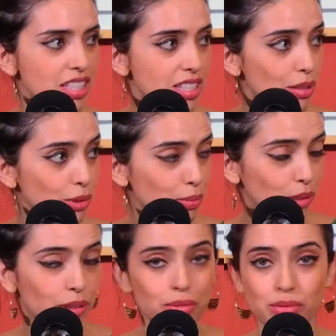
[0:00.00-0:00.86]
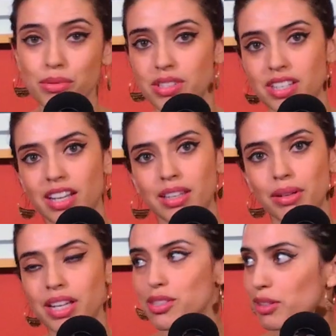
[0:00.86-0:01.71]
100 seguro, porque tuvimos nuestra
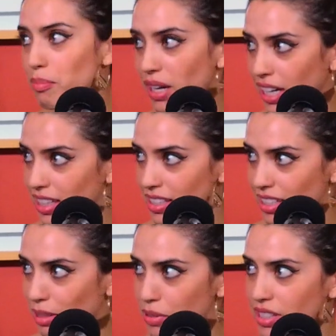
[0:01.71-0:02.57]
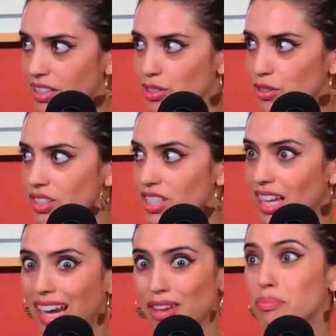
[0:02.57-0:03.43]
develación de placa de 100 representaciones
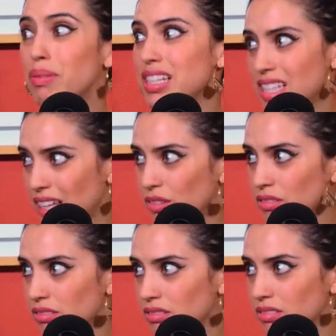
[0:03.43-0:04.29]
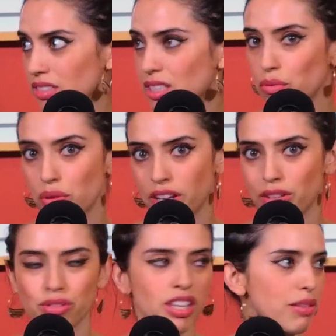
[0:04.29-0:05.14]
el año pasado. Hace como un
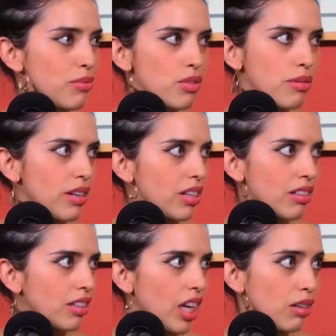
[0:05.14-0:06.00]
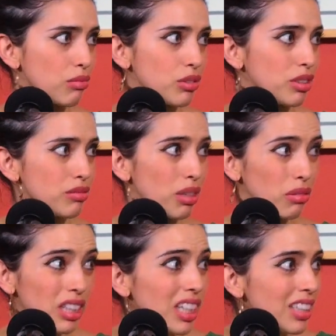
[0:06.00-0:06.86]
año, o sea, llevamos llevar, ¿qué? ¿Como 150?